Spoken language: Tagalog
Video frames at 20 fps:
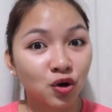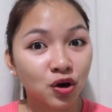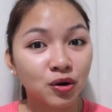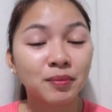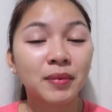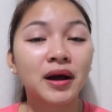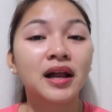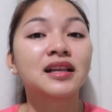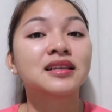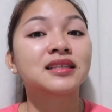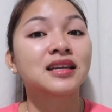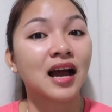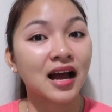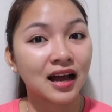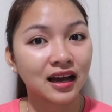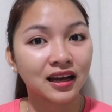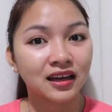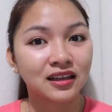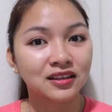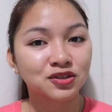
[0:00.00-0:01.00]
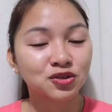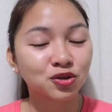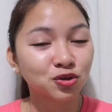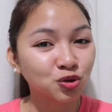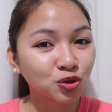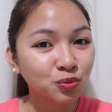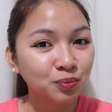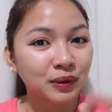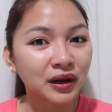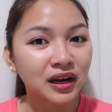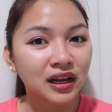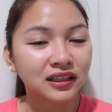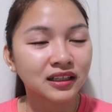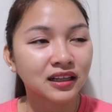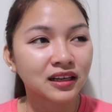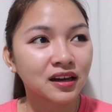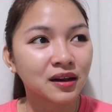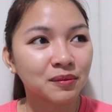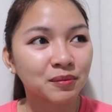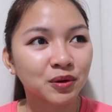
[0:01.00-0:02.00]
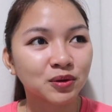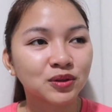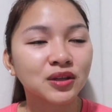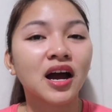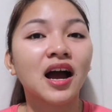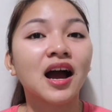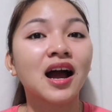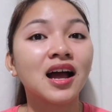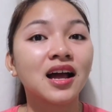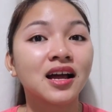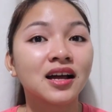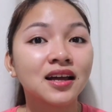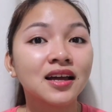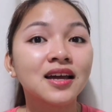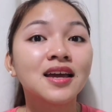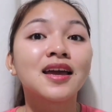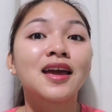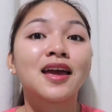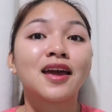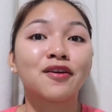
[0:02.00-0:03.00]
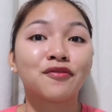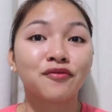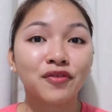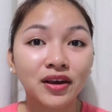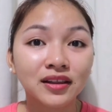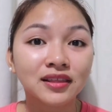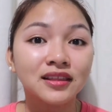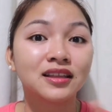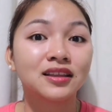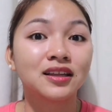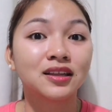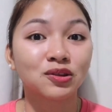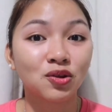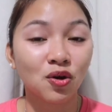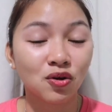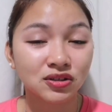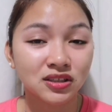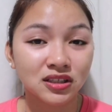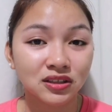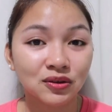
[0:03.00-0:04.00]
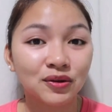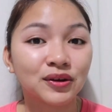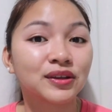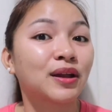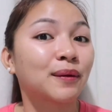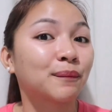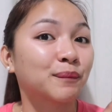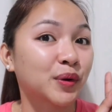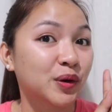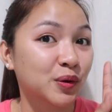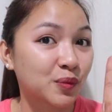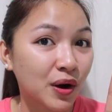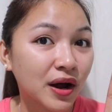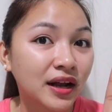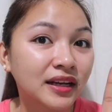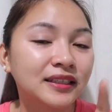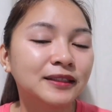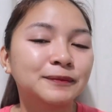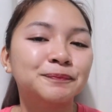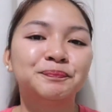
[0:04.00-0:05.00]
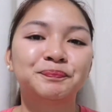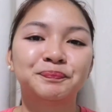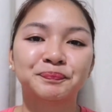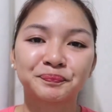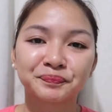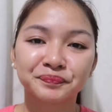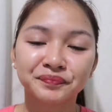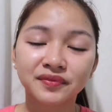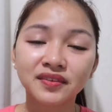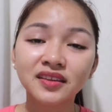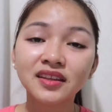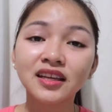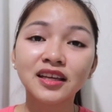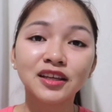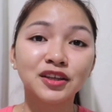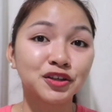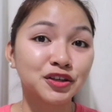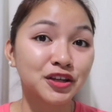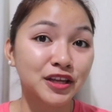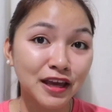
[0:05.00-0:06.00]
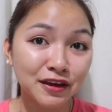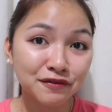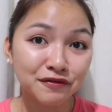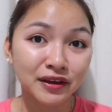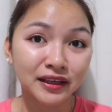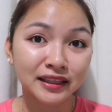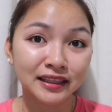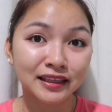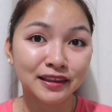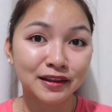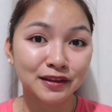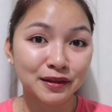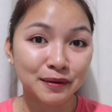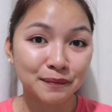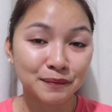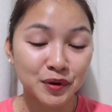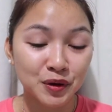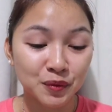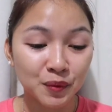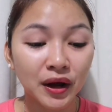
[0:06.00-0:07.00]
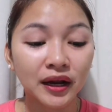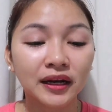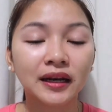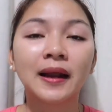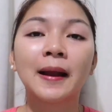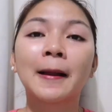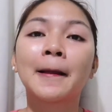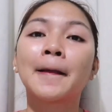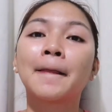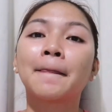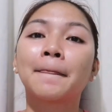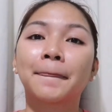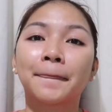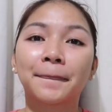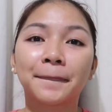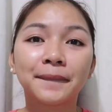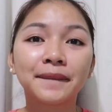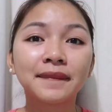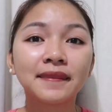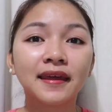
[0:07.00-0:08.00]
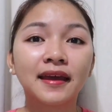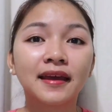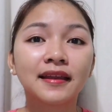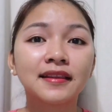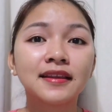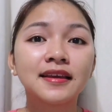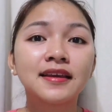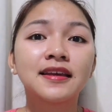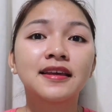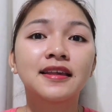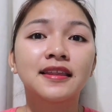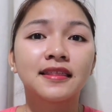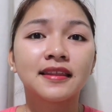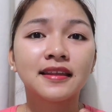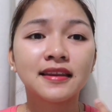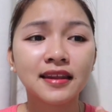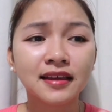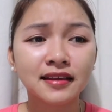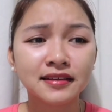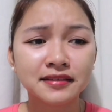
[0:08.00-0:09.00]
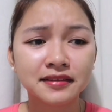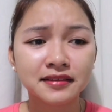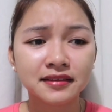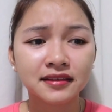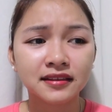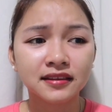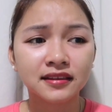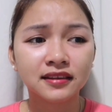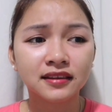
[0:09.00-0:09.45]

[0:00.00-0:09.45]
normal sa akin. So, dun pa lang alam ko na, ah, effect ni detox ito, number one. Yun yung effect niya na number one. And then, the next